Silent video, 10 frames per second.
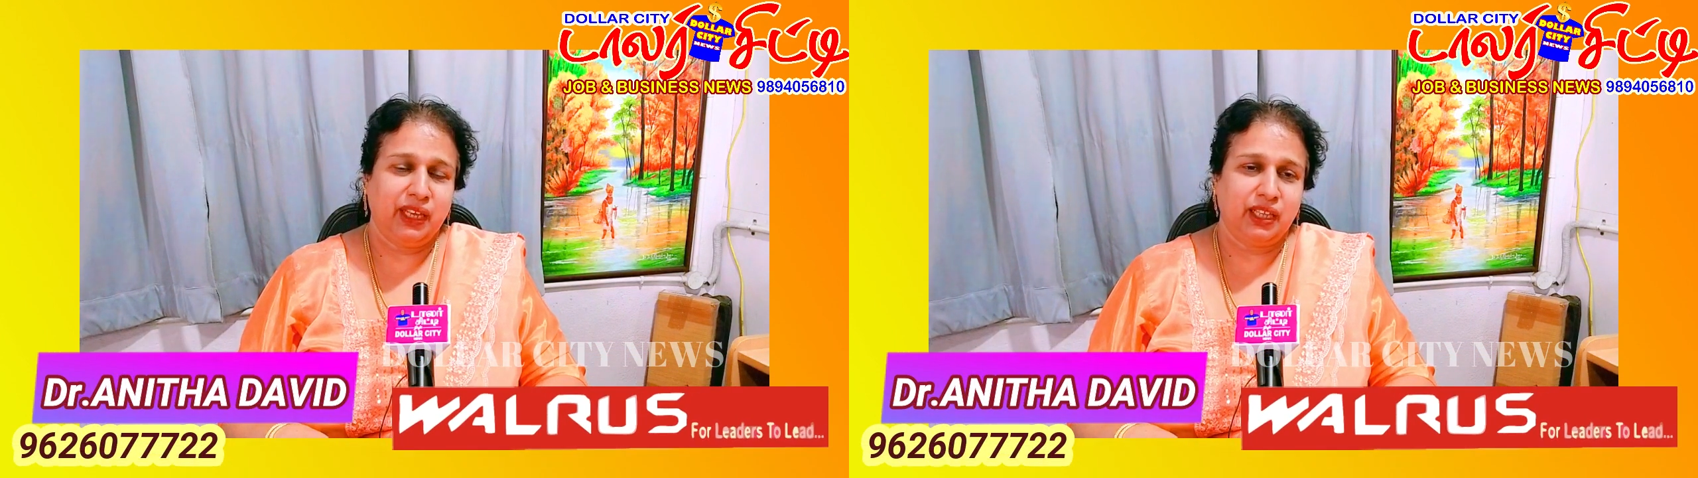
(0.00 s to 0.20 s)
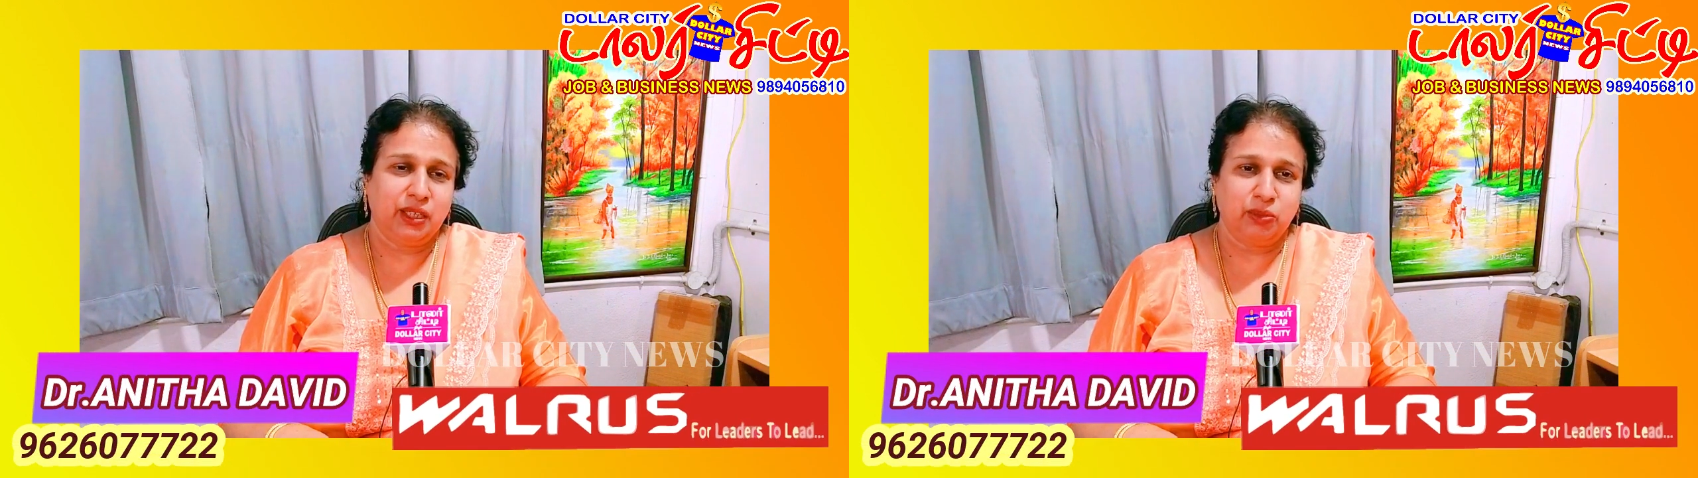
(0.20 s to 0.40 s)

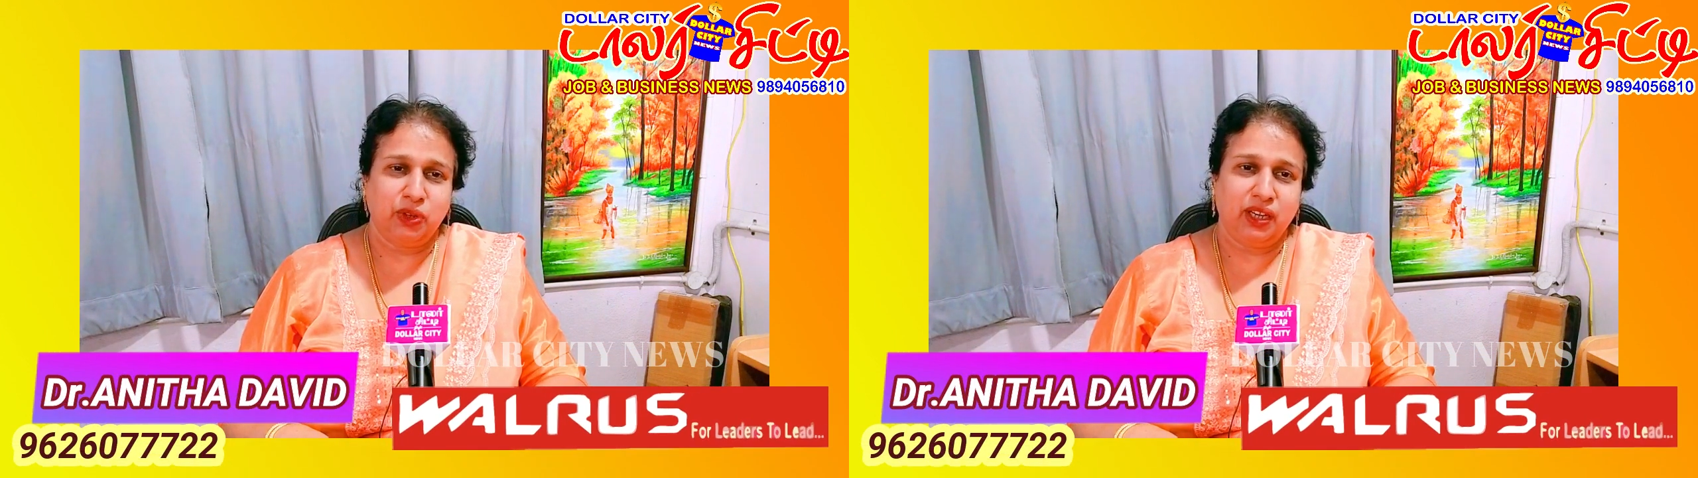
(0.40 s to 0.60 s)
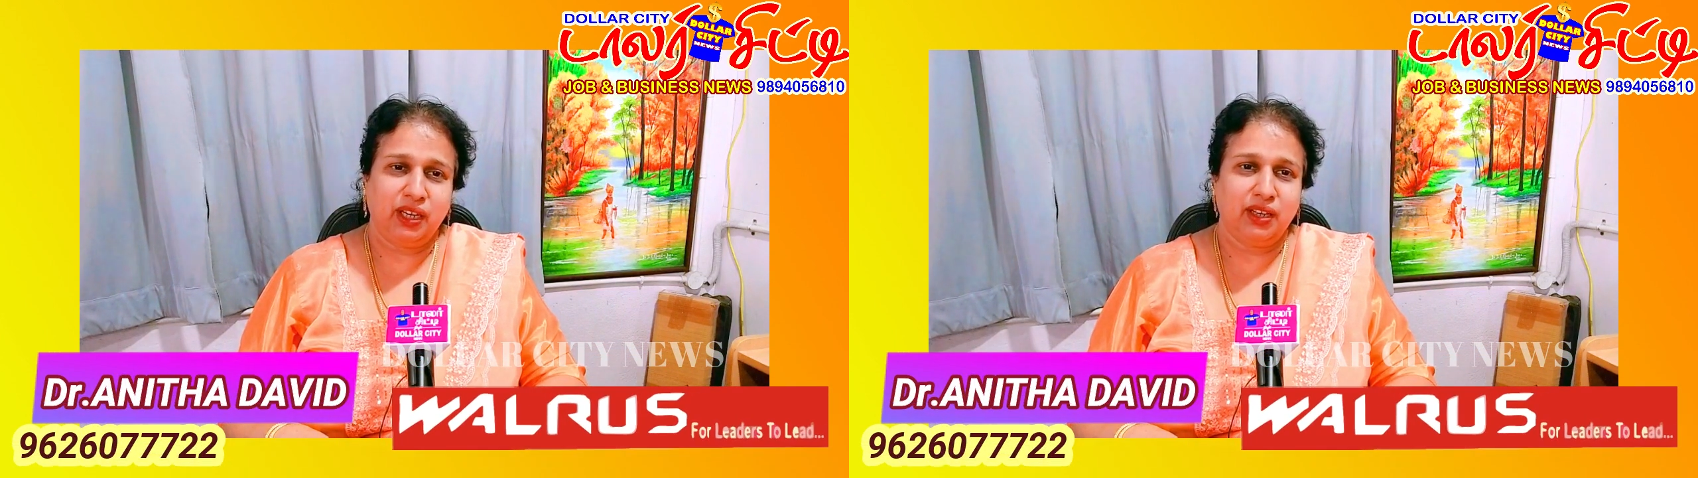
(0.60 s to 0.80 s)
இதுக்கு
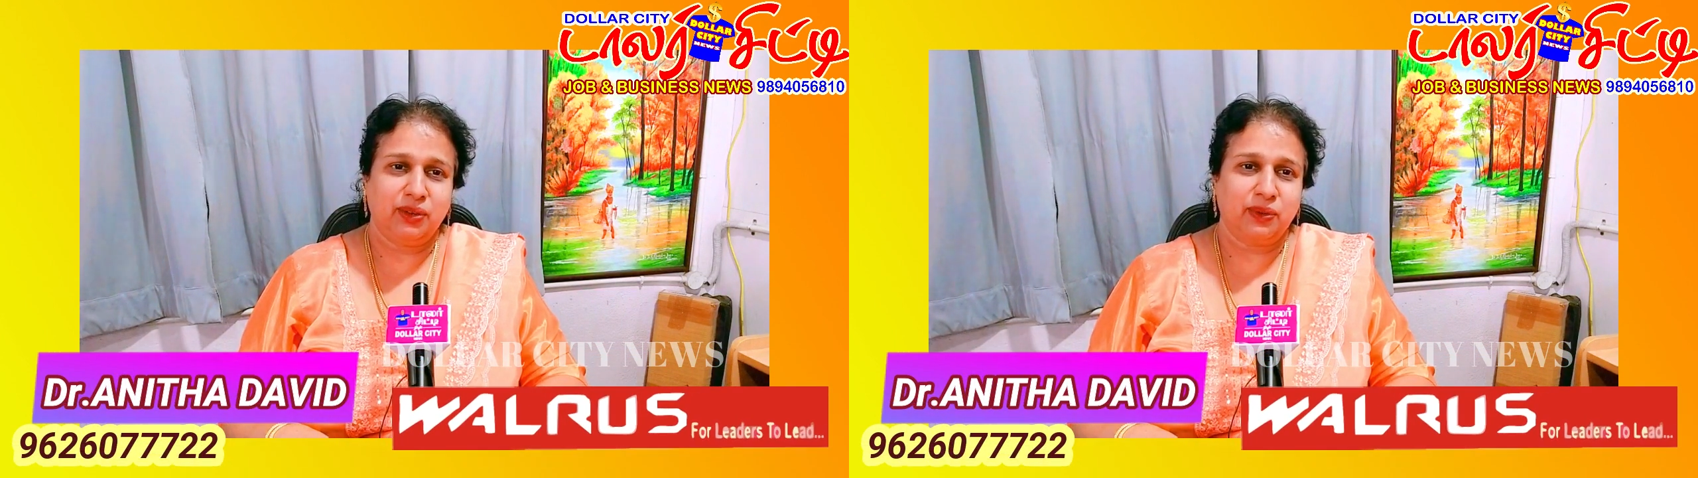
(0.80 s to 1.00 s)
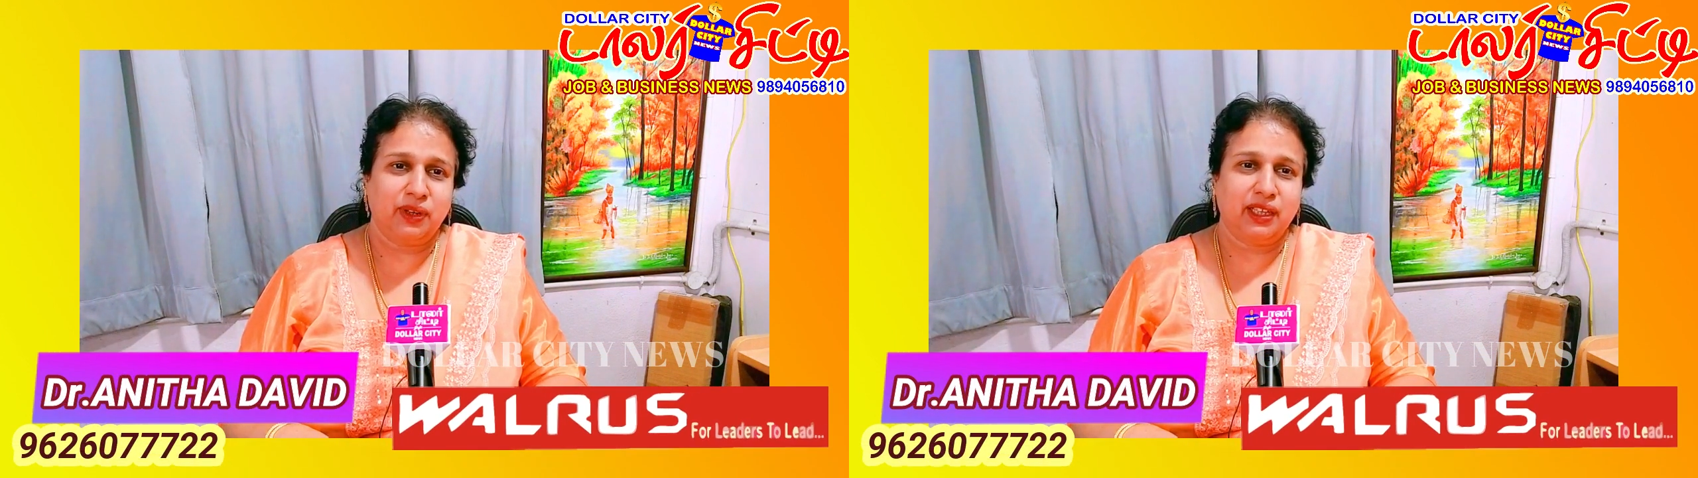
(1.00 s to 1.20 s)
முன்னாடி நான்
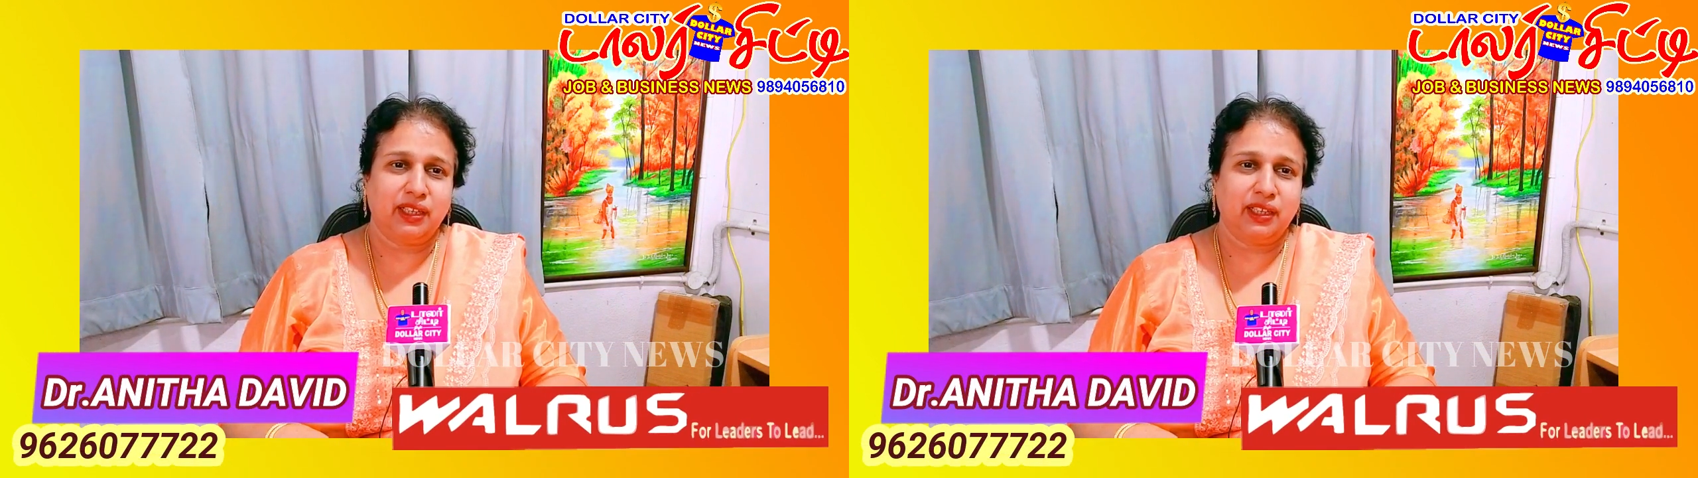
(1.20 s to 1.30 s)
உங்களை